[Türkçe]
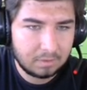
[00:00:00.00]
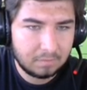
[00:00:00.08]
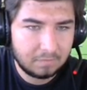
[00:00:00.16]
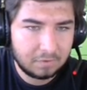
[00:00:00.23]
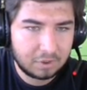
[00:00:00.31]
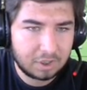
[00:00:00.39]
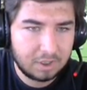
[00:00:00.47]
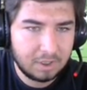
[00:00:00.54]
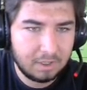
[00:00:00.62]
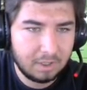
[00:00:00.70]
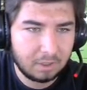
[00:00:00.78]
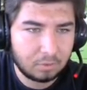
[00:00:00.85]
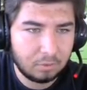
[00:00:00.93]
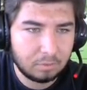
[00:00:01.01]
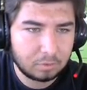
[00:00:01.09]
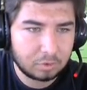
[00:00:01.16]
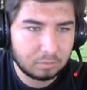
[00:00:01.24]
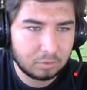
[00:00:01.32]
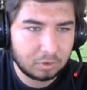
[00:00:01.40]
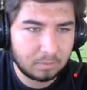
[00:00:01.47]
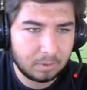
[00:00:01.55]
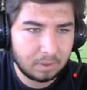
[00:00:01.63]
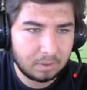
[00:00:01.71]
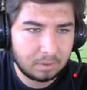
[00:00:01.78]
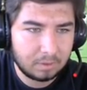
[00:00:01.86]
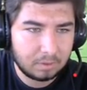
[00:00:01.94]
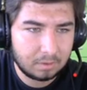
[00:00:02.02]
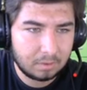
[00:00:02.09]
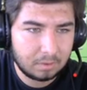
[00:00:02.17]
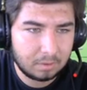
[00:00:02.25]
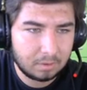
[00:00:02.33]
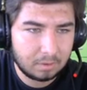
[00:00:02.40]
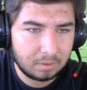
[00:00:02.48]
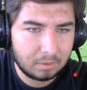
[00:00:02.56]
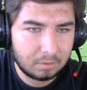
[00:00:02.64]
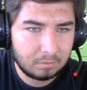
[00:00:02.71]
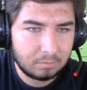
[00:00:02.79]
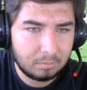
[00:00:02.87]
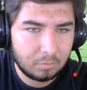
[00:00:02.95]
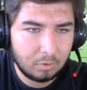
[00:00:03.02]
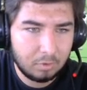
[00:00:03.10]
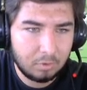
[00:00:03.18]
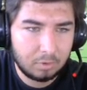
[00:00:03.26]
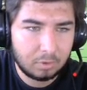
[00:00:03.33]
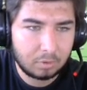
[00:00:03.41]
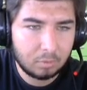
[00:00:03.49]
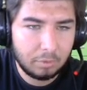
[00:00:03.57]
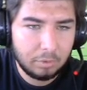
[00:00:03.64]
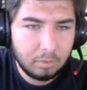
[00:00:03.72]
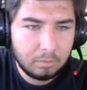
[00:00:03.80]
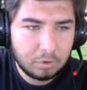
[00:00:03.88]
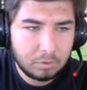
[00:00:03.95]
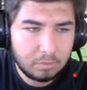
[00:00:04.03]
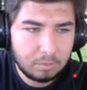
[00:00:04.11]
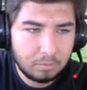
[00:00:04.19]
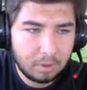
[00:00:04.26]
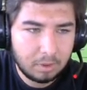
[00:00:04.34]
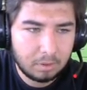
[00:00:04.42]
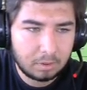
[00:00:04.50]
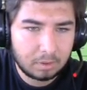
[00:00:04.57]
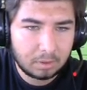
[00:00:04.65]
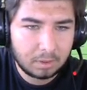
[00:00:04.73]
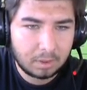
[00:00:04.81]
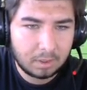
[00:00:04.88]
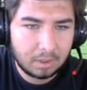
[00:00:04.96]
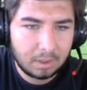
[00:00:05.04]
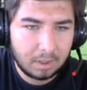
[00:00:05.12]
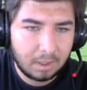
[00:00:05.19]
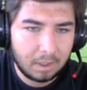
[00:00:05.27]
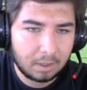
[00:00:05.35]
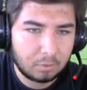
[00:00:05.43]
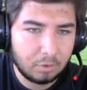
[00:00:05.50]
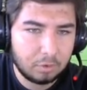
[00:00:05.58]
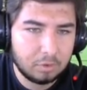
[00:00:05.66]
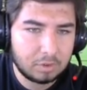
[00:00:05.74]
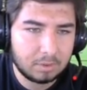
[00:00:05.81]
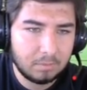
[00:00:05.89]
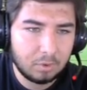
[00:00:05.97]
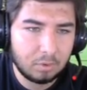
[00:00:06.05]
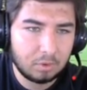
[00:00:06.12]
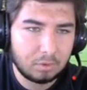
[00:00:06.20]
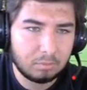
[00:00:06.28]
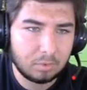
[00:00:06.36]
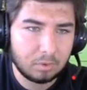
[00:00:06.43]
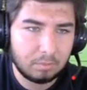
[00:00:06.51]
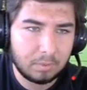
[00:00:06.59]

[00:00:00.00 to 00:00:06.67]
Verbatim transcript: Fışki illa koymuşumdur ben. Allah Allah koymamış mıyım ya? Ha koyduysam da görünmüyor.